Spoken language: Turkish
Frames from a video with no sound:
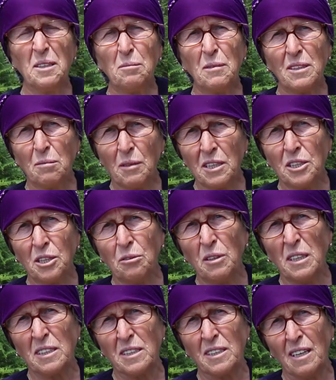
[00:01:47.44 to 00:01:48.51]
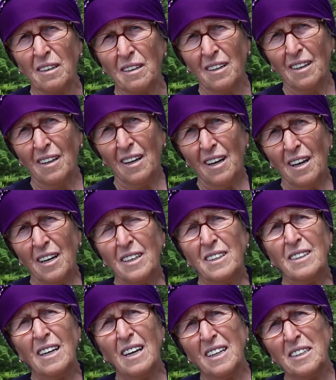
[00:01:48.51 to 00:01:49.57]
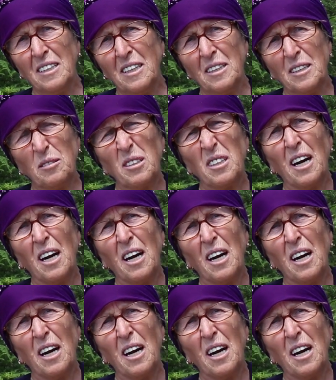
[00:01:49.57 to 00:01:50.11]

Benim adım Ayşe Bilinci. Yani